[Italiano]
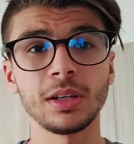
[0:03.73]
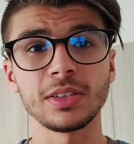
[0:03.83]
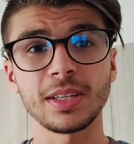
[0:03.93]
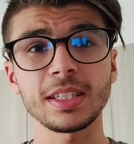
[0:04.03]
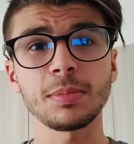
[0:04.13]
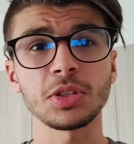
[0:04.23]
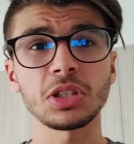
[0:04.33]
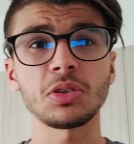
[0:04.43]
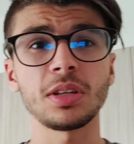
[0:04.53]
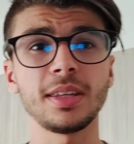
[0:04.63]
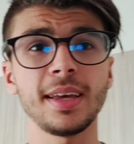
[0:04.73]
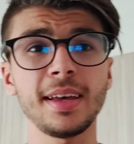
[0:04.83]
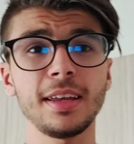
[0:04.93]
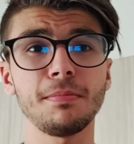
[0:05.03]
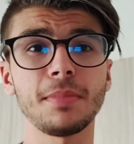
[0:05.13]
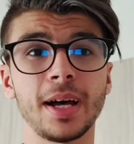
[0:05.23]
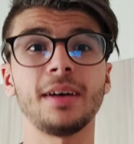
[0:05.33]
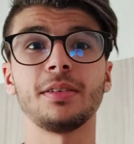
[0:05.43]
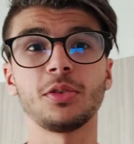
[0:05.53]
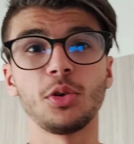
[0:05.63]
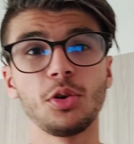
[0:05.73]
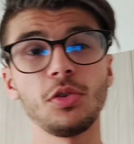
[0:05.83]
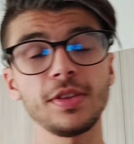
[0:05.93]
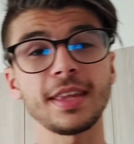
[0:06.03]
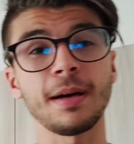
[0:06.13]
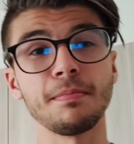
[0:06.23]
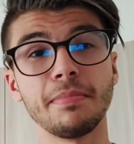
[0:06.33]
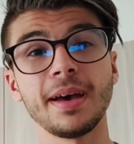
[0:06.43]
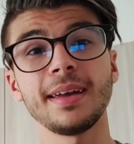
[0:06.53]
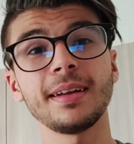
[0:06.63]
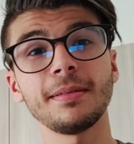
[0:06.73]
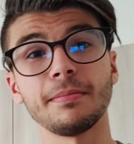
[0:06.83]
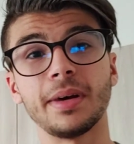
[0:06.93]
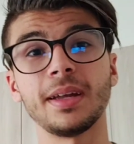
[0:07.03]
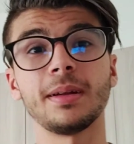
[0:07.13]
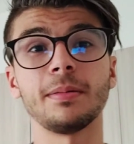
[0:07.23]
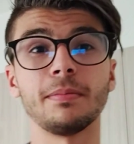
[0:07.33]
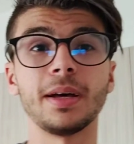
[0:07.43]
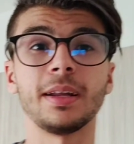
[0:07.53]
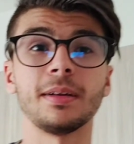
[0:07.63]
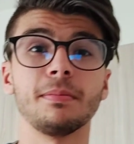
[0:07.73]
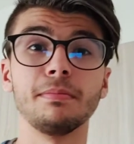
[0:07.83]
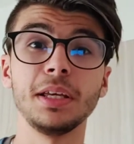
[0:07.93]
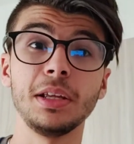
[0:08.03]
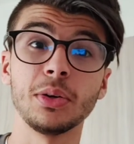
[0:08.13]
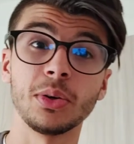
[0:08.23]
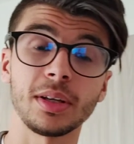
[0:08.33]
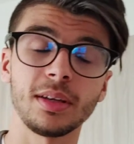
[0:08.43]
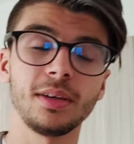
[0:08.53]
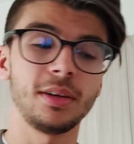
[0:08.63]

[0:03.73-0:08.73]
Stessa postazione di ieri ma con novità ben ben ben migliori.